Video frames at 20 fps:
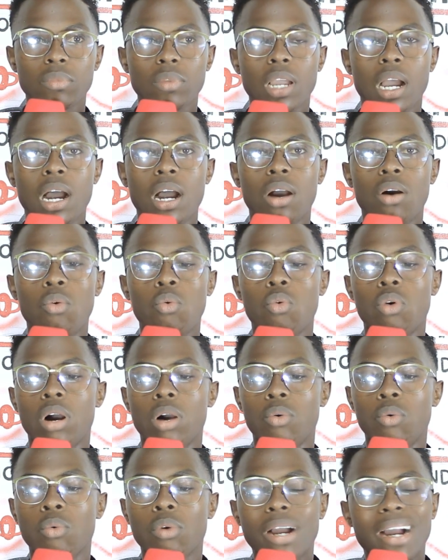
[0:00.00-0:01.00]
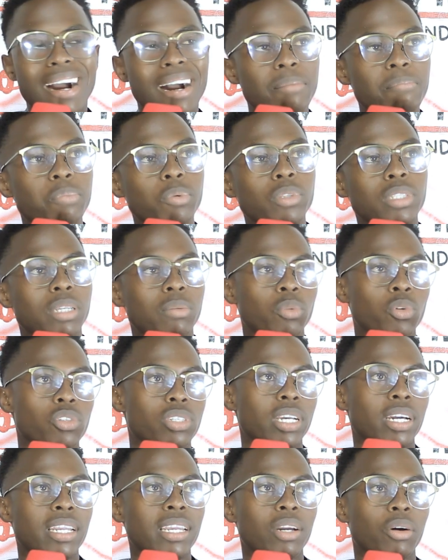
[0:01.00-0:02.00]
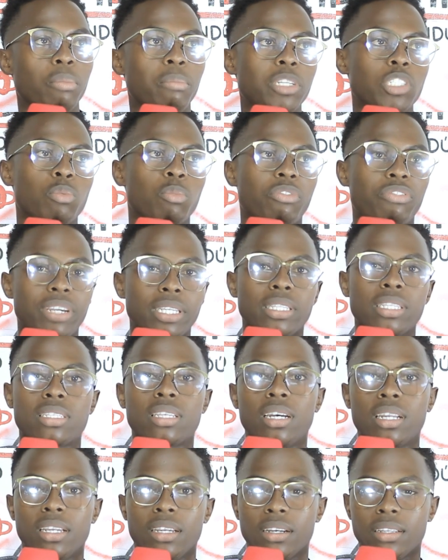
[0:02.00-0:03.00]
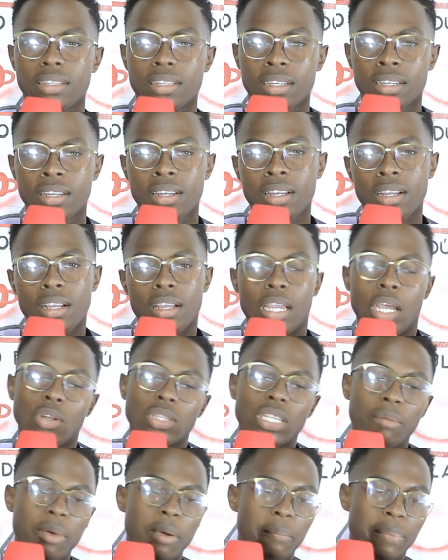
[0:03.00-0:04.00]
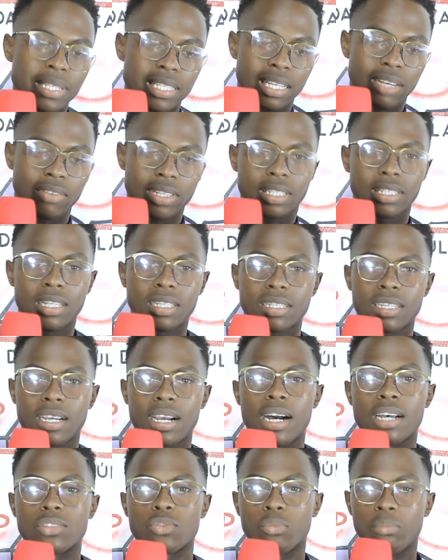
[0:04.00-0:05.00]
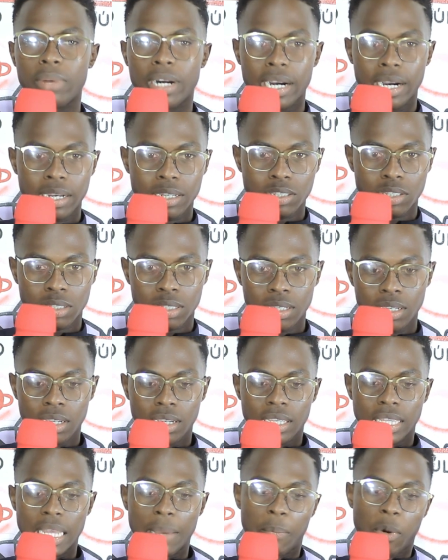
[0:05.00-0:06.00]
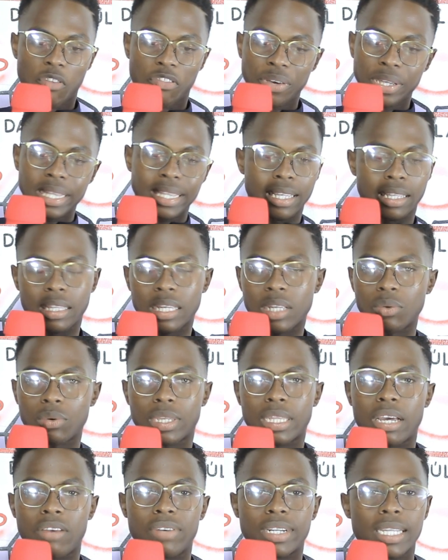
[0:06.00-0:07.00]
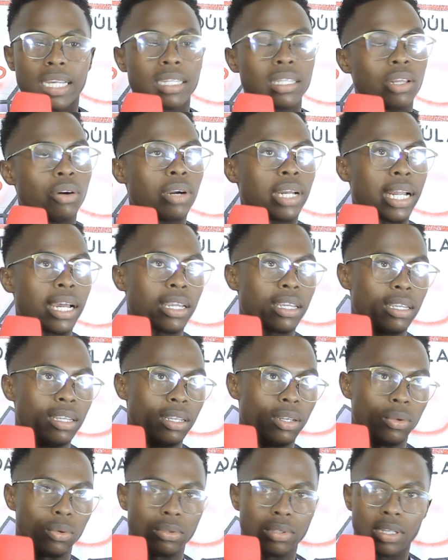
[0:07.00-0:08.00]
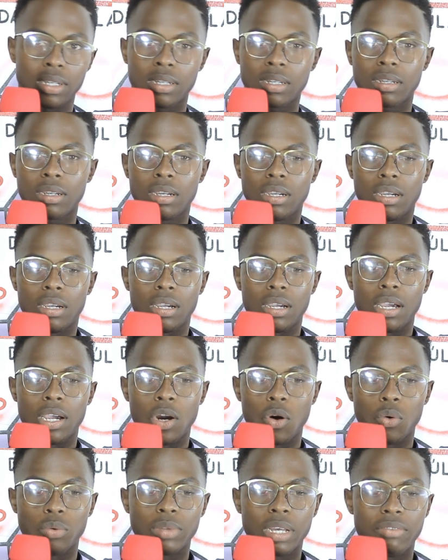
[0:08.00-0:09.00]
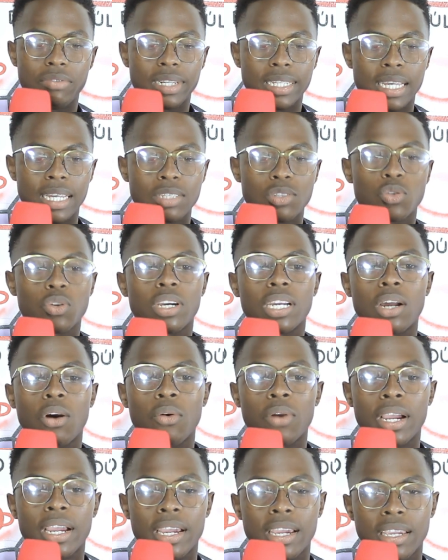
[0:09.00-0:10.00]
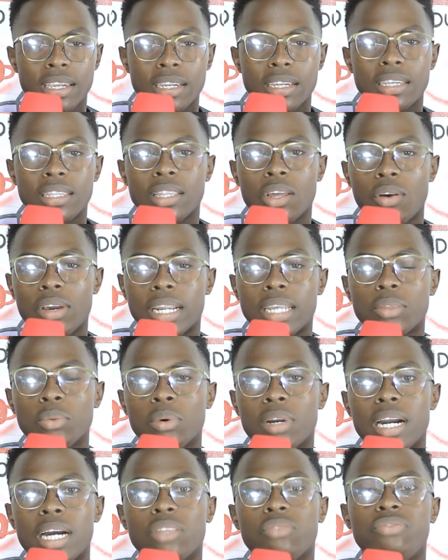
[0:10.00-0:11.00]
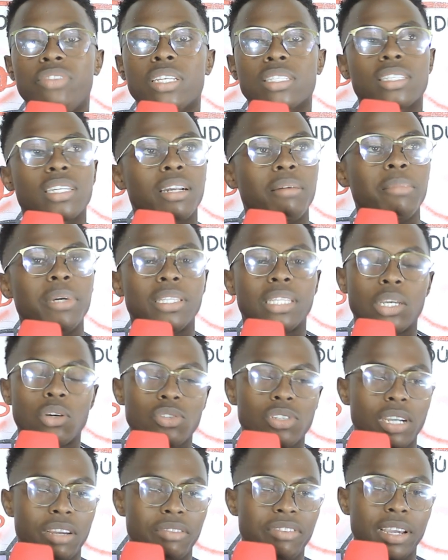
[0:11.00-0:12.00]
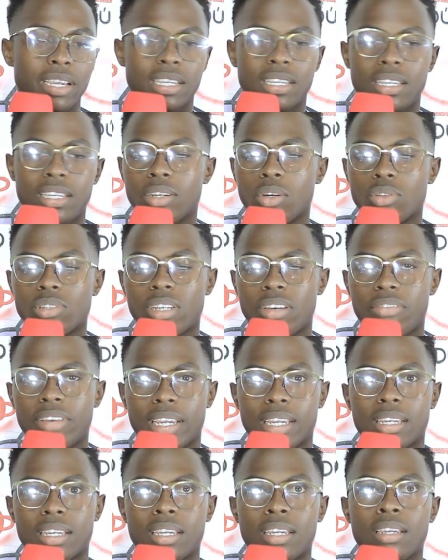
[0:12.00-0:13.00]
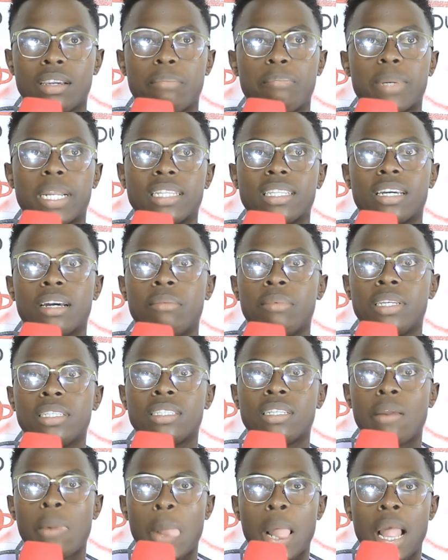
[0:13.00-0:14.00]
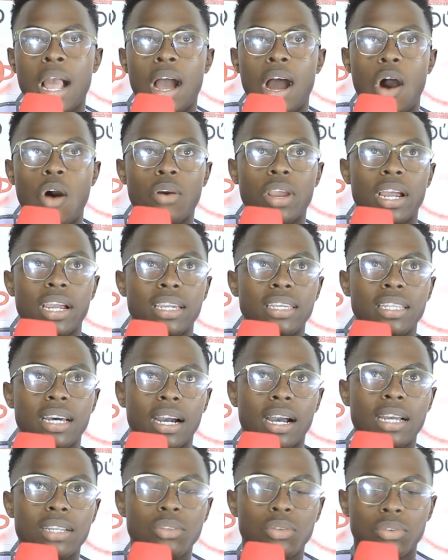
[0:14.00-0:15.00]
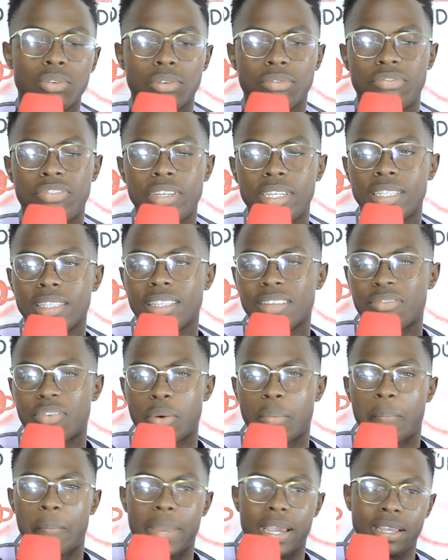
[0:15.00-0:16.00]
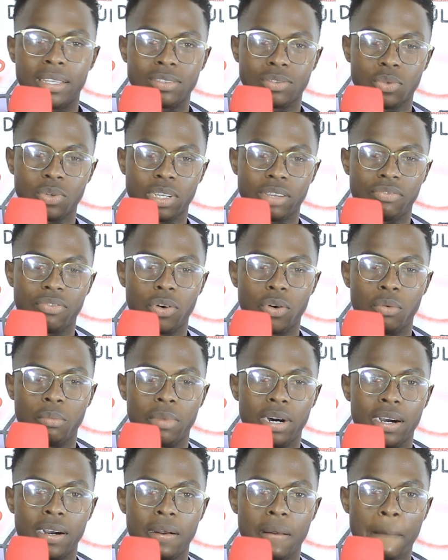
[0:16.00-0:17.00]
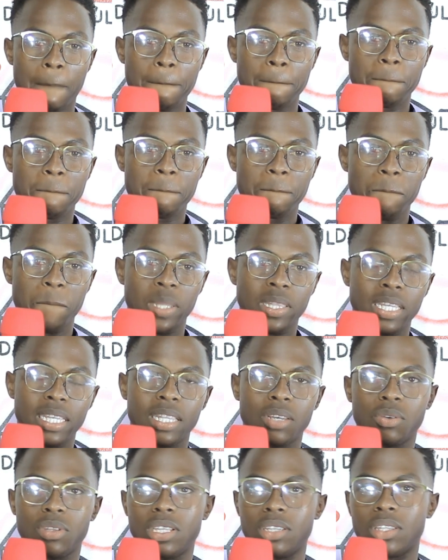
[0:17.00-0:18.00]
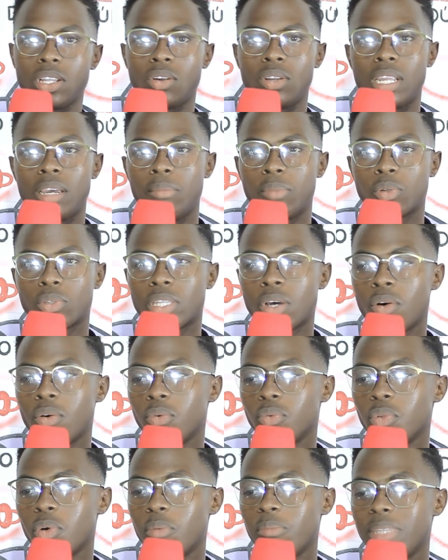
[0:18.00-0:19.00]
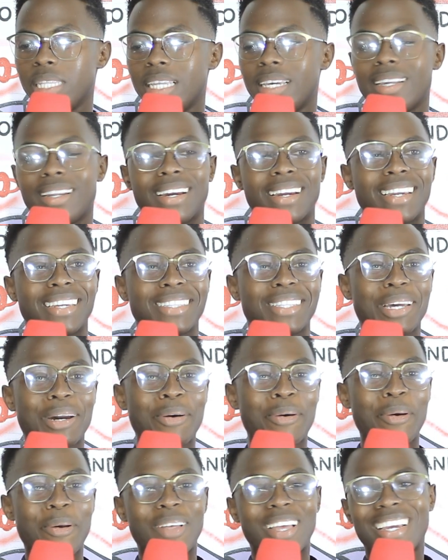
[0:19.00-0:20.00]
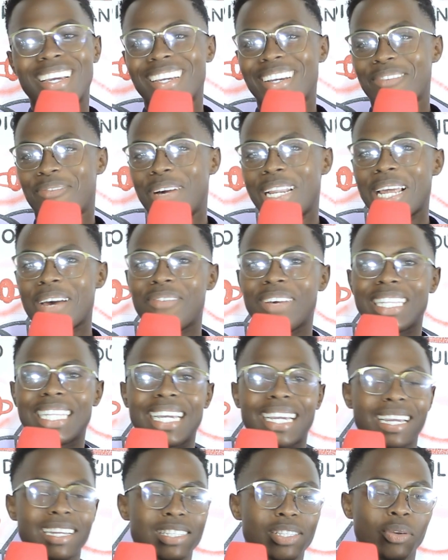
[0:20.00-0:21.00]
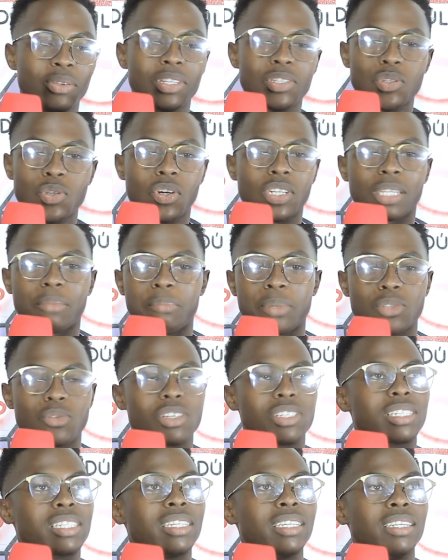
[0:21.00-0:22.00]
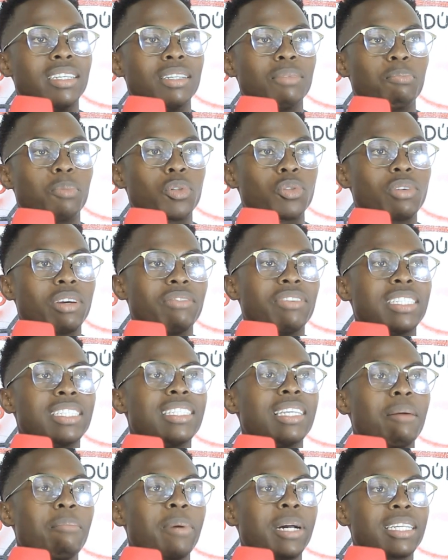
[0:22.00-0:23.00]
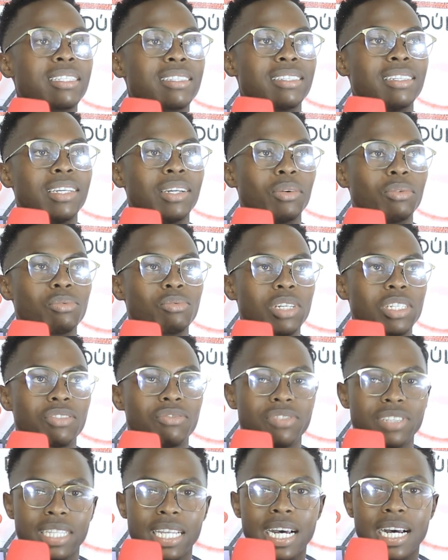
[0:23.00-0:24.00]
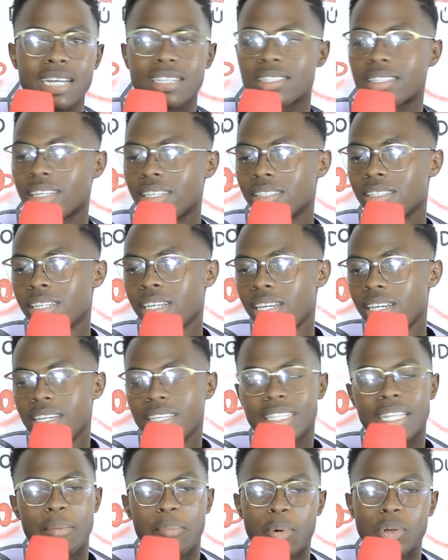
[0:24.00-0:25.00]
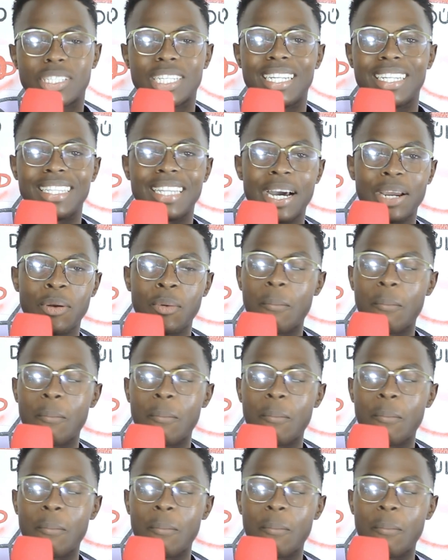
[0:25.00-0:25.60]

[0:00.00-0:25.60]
a, a, um campo de bruxaria, ou mesmo feitiçaria, né? Okay. Eu também pensava assim nesse caso, mas depois fui entendendo que, na verdade, não era aquilo, né? Uhum. Eu, na verdade, só era alguém que não era educado financeiramente. Eu já vim aqui, eu já vim aqui praticamente alguém aqui na rádio ouvinte, foi, penso que foi uma menina, eu não lembro tão o nome dela aqui e tal, uhum. falava de questão de sorte, pessoas que por sua vez desapareciam suas finanças, uhum. depois de lhe dar um